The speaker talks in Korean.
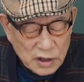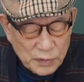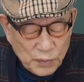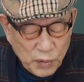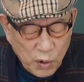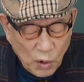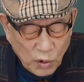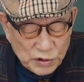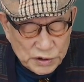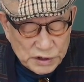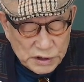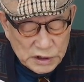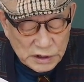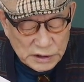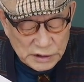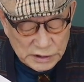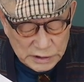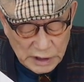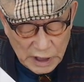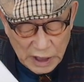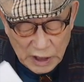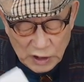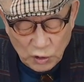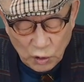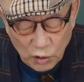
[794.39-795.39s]
복식
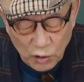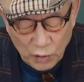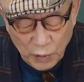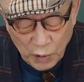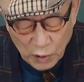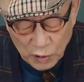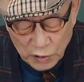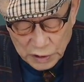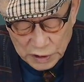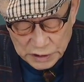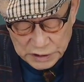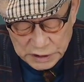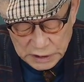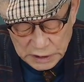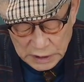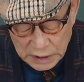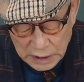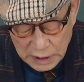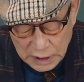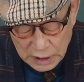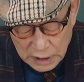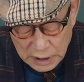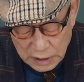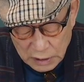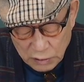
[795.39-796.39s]
제도로 보는 것이
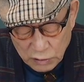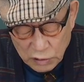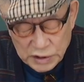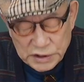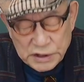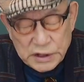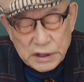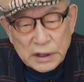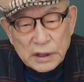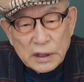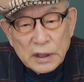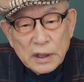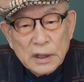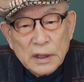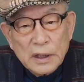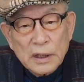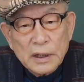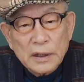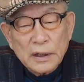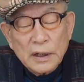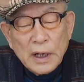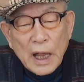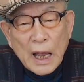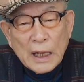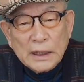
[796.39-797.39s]
훨씬
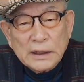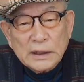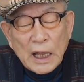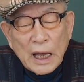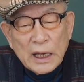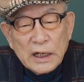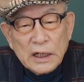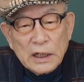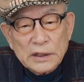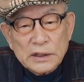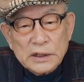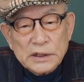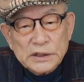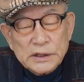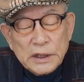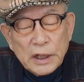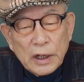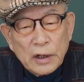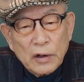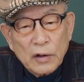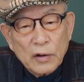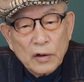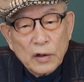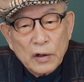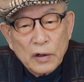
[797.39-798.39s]
낫다 이런 뜻이에요.
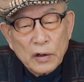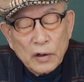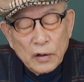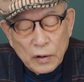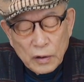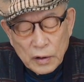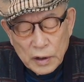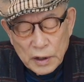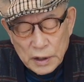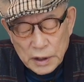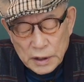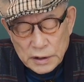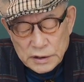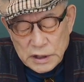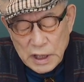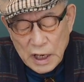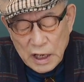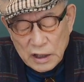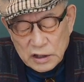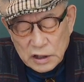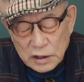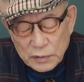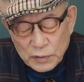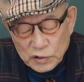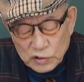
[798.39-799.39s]
어. 자
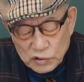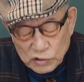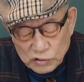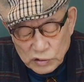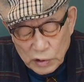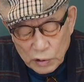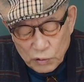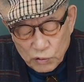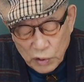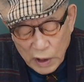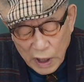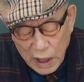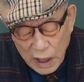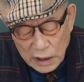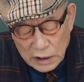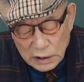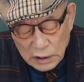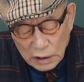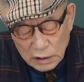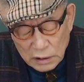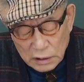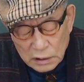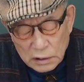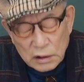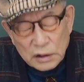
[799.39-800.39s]
그러면 중국에 왜
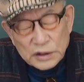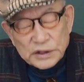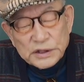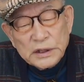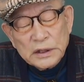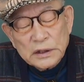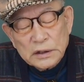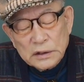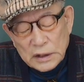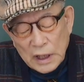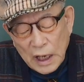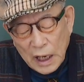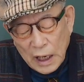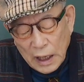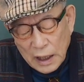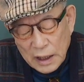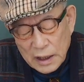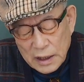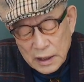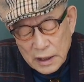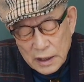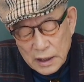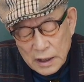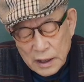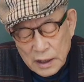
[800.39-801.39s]
이런 것이 있느냐?
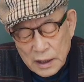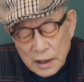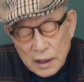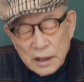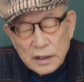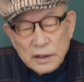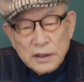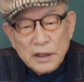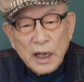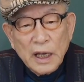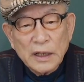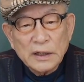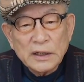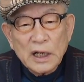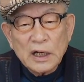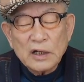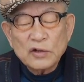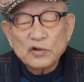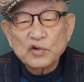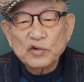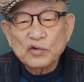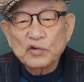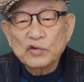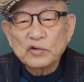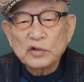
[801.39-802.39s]
옛날에
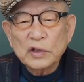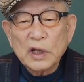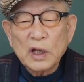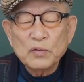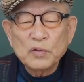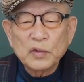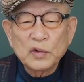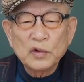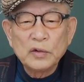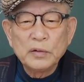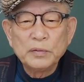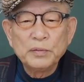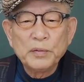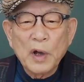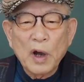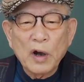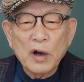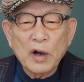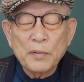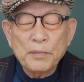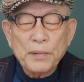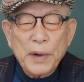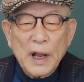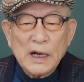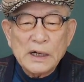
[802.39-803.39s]
중국의
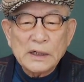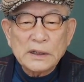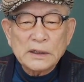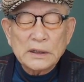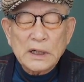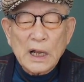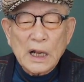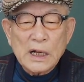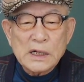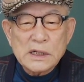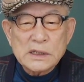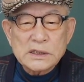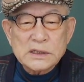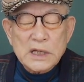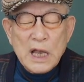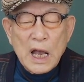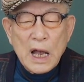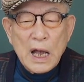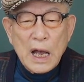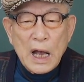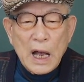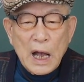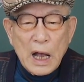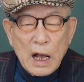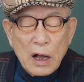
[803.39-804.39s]
문명
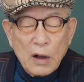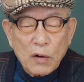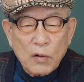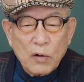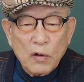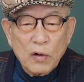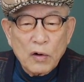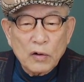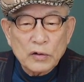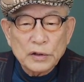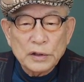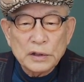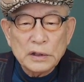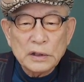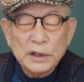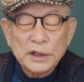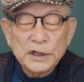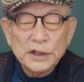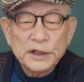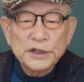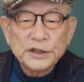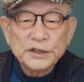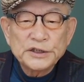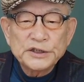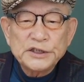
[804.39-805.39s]
발달사하고는
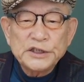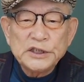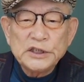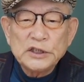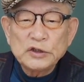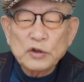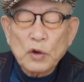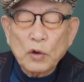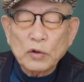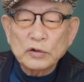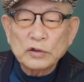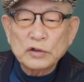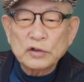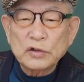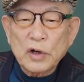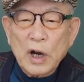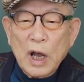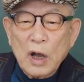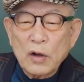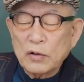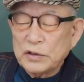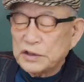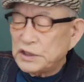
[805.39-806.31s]
시족들하고